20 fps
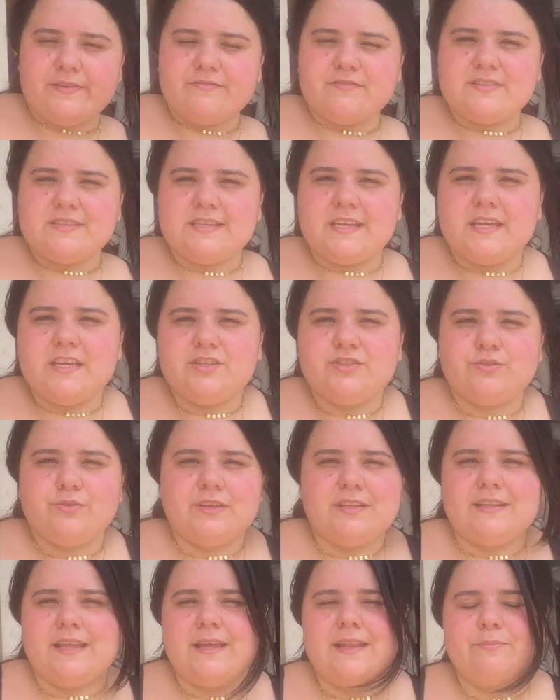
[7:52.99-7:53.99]
vocês do
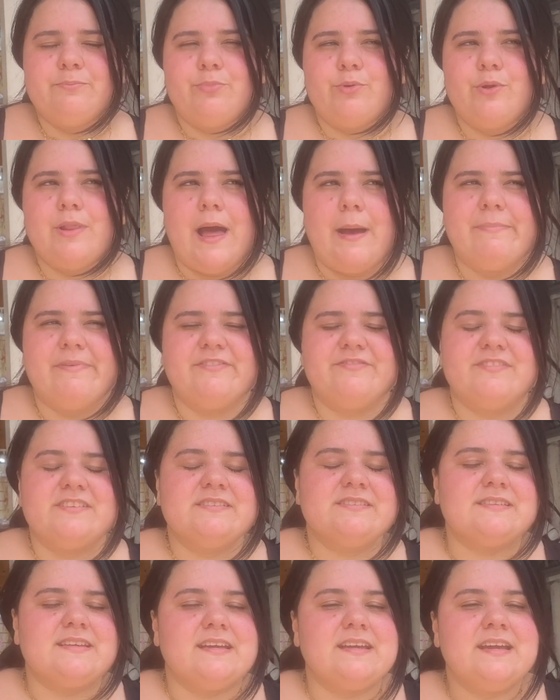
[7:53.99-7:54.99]
que tem por lá pra
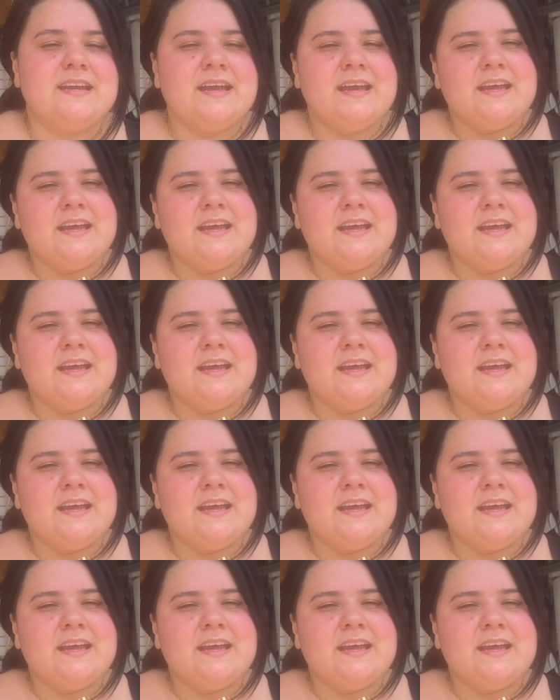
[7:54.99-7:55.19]
fazer.